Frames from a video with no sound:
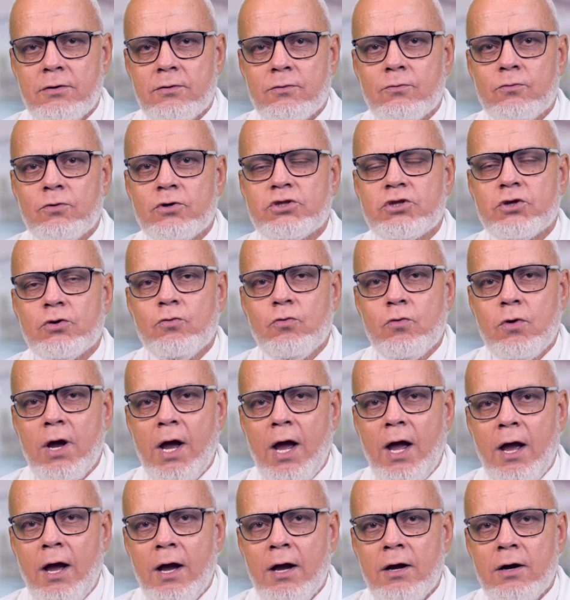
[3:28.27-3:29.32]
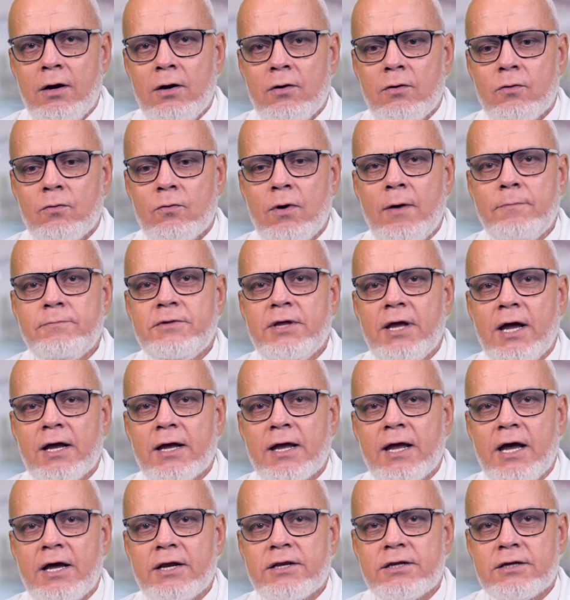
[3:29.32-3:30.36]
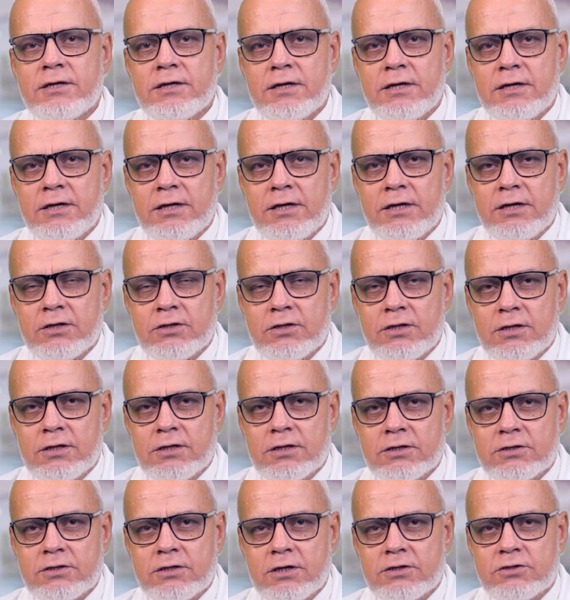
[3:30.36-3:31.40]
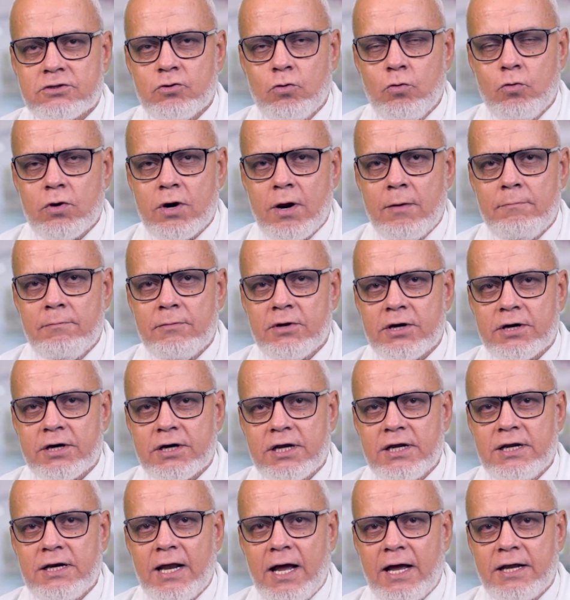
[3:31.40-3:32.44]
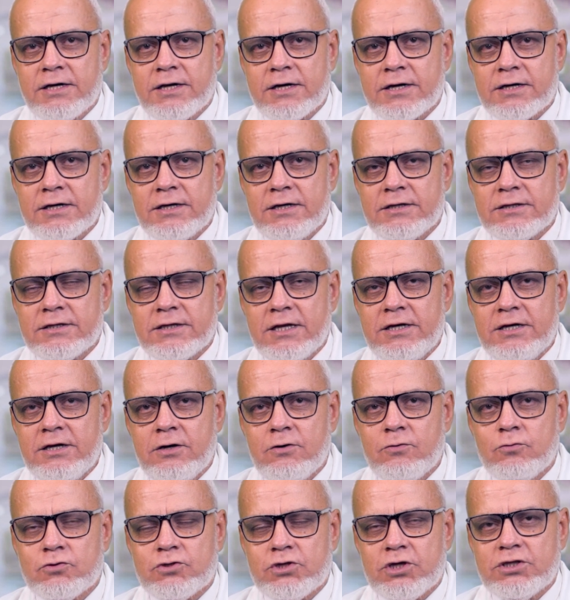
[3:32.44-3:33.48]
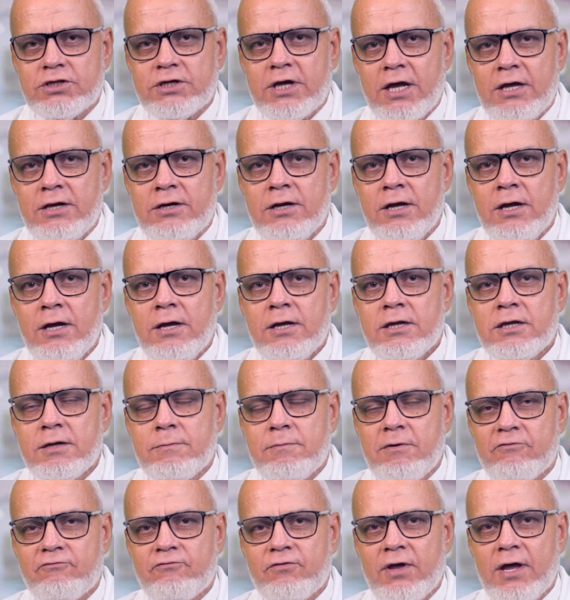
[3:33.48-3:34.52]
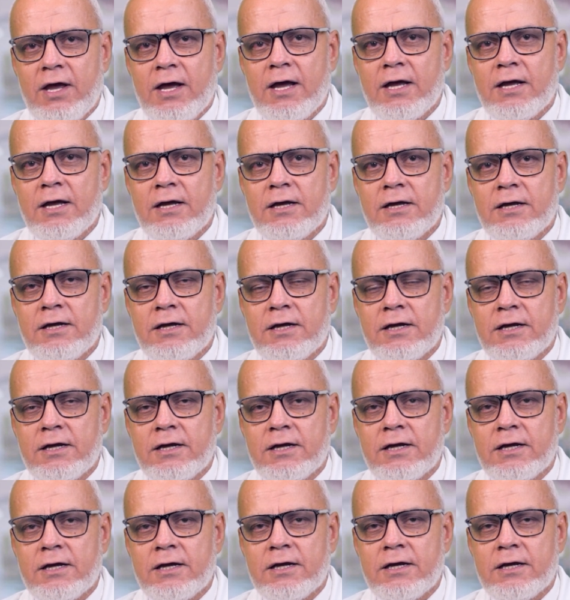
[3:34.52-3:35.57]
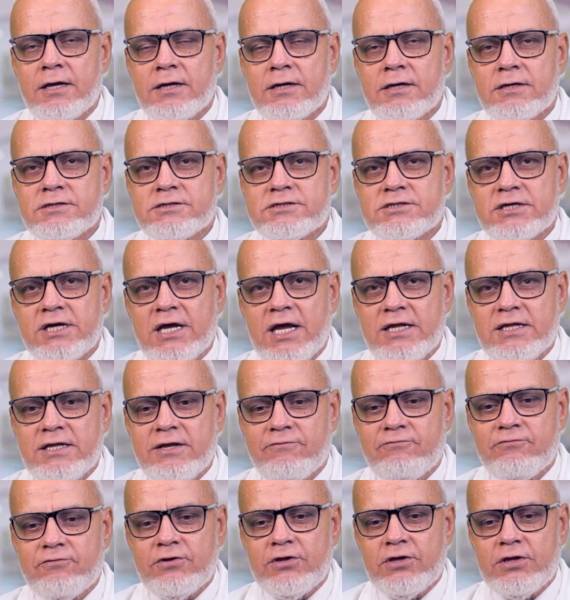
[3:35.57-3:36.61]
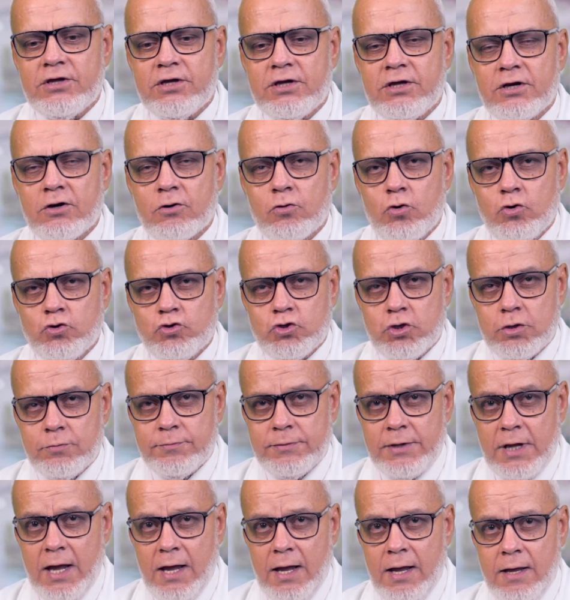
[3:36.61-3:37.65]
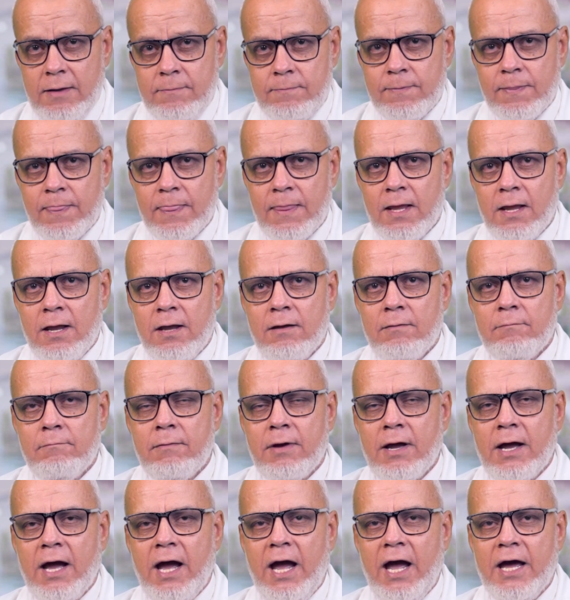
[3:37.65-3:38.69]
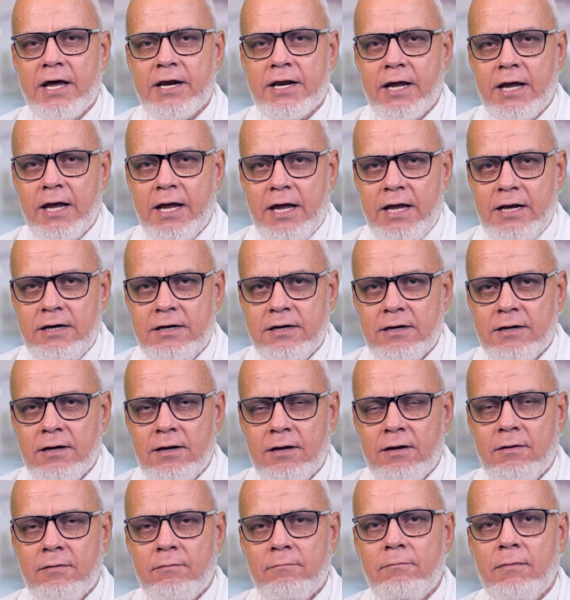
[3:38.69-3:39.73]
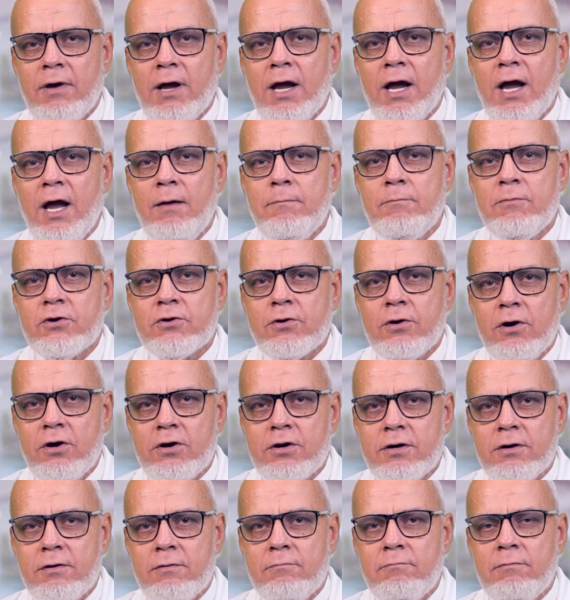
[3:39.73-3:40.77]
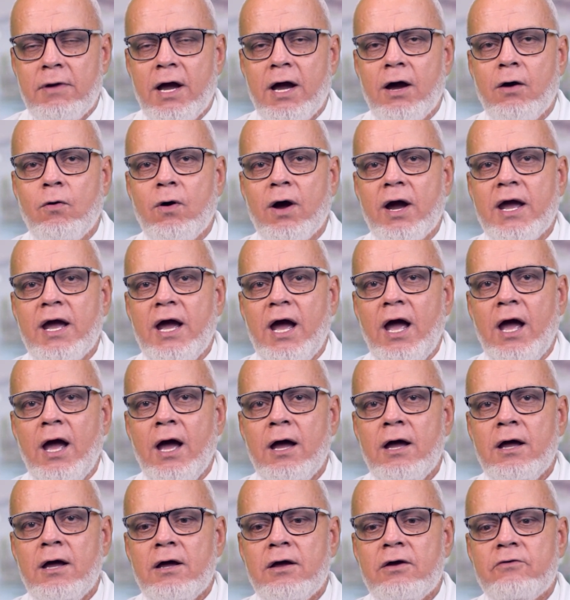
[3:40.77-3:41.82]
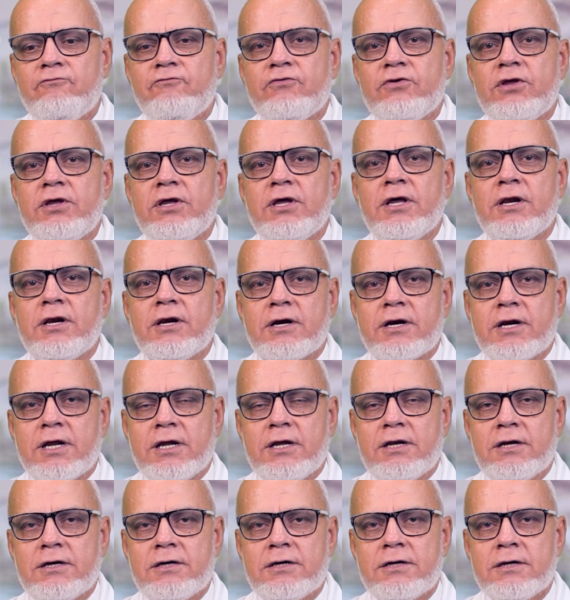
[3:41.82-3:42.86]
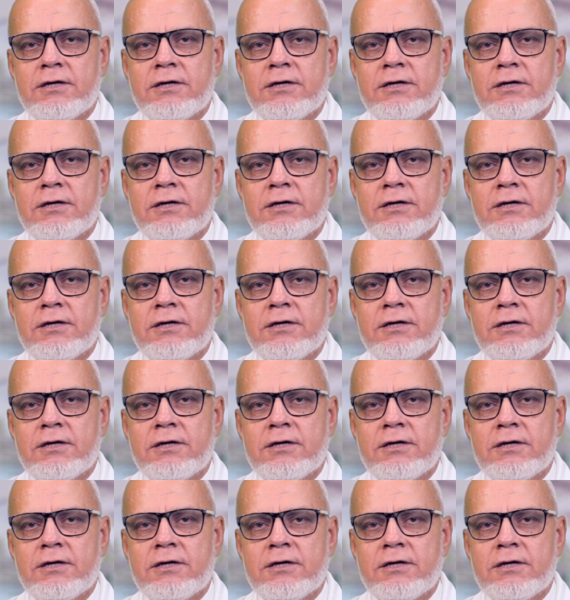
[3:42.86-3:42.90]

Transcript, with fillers: وتوجع وابدا جري ايه تورم الرجل عن الرجل التانية وتتخن يبقى فيها آه، زياده في القطر بتاعها مع حرقان مع احمرار مع وجع في الرجل